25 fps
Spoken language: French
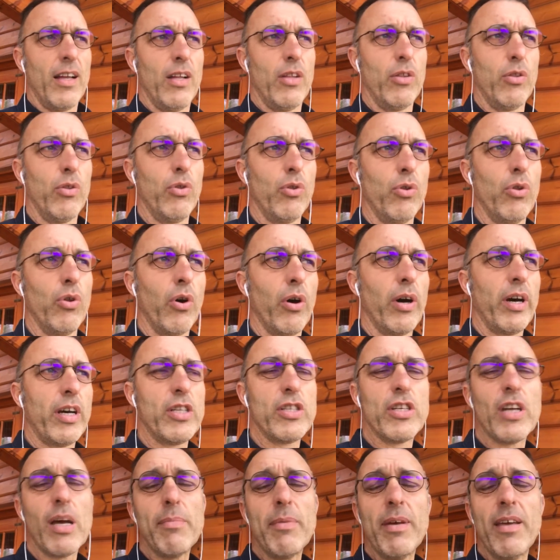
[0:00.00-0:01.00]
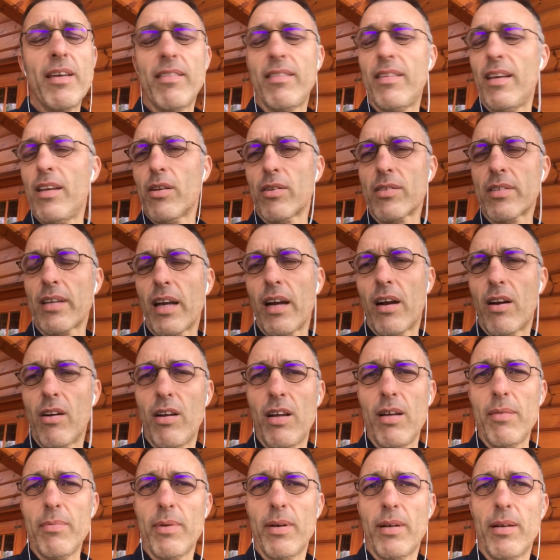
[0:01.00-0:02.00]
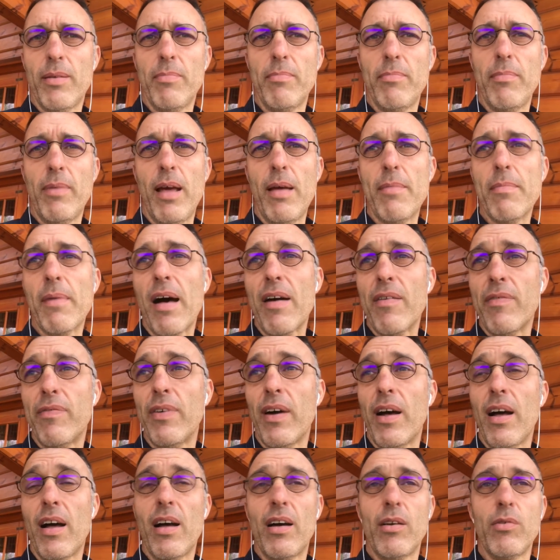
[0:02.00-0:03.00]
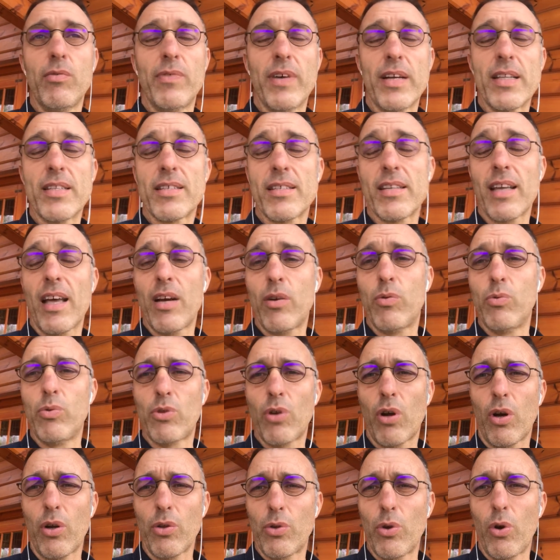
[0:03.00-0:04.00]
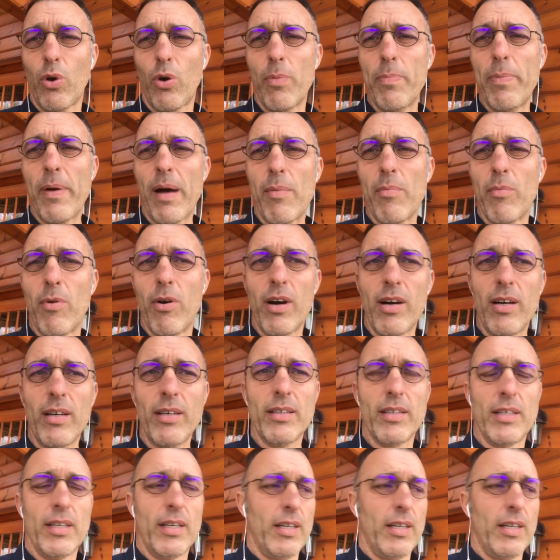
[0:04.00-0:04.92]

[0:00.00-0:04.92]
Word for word: n'aurait jamais été dans un club, même à 20 ou 25 ou 30 euros par mois.